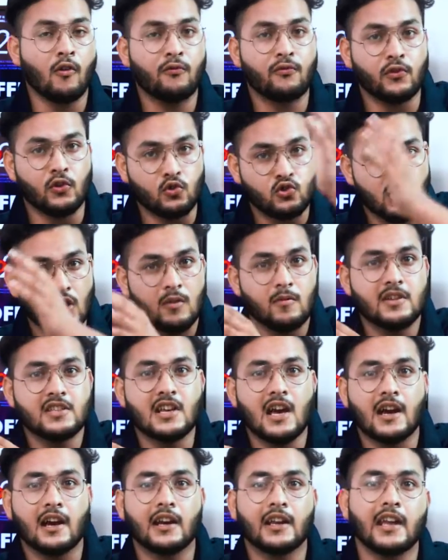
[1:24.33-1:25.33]
वो फ्यूचर
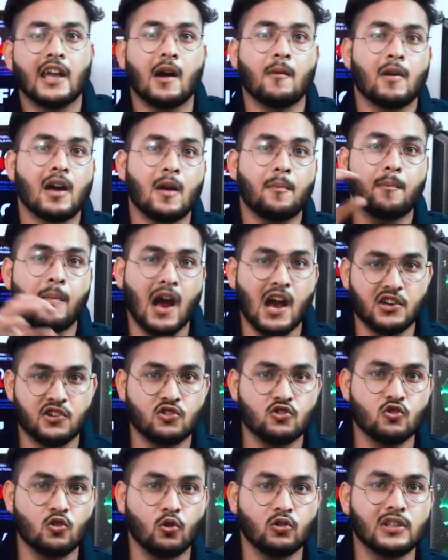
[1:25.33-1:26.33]
में जाकर के हमारा
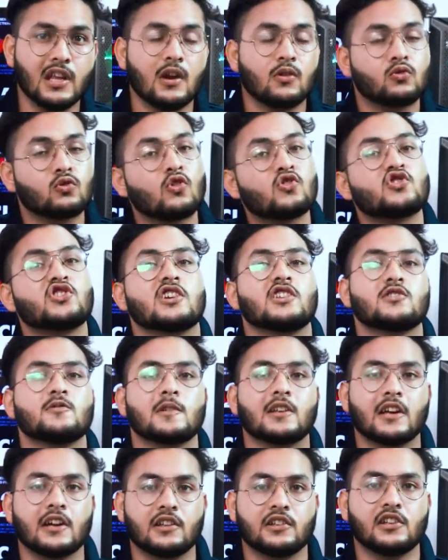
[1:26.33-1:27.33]
पास्ट जो होता है उसको चेंज
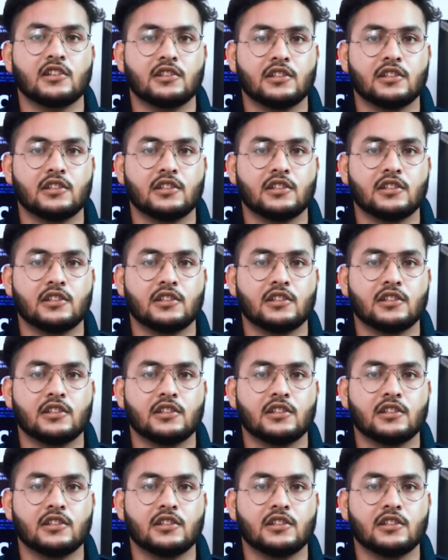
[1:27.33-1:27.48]
कर